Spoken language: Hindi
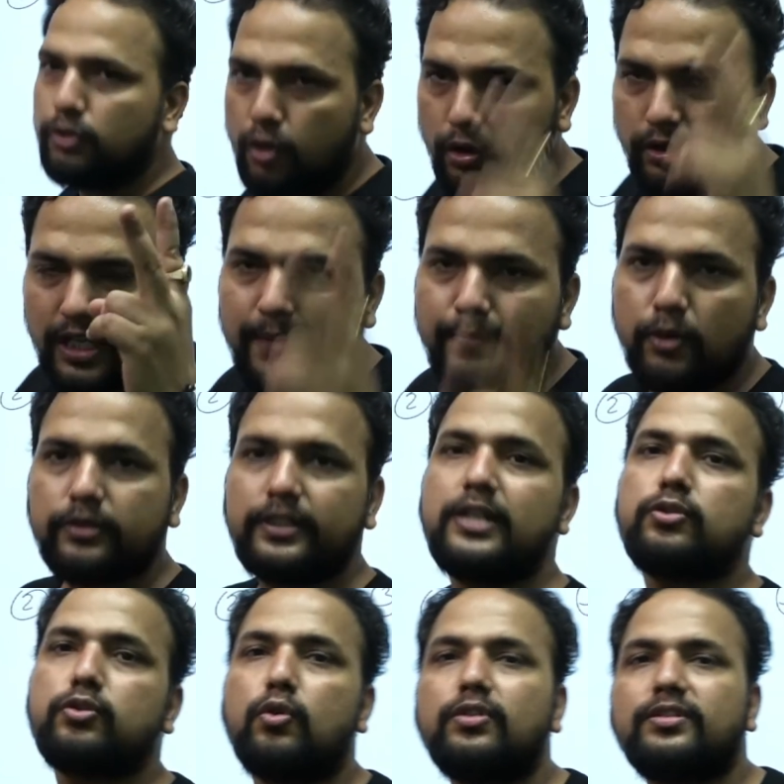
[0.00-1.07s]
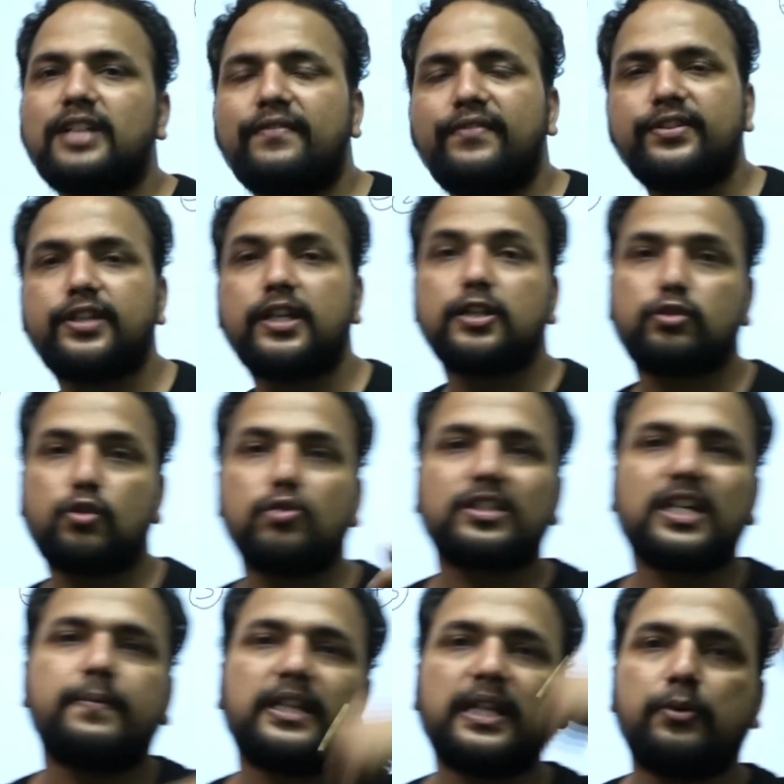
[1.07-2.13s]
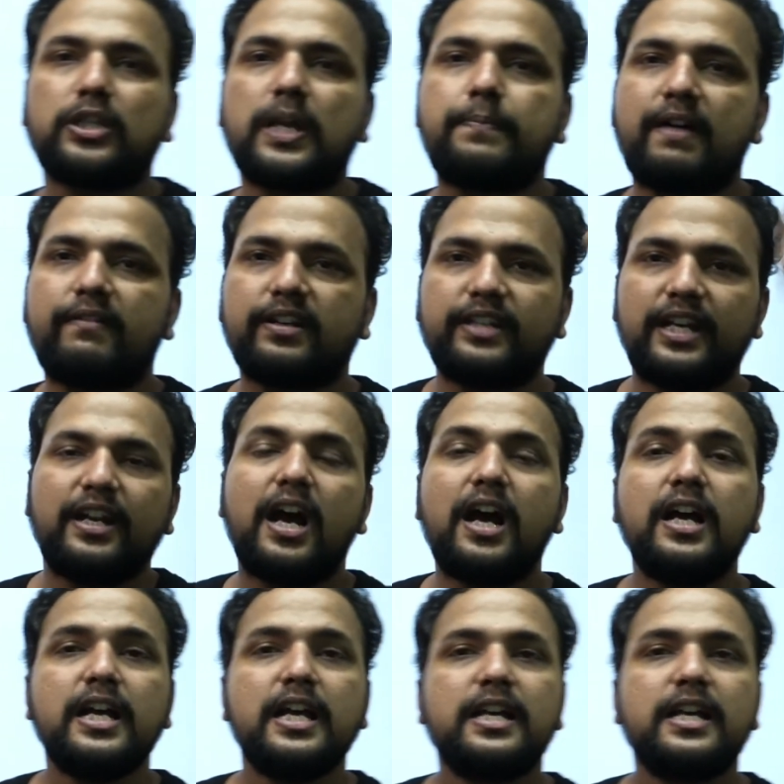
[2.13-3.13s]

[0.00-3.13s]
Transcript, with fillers: दो टर्म होते हैं सोर्स या फिर सिंक सोर्स का मतलब होता है पावर देना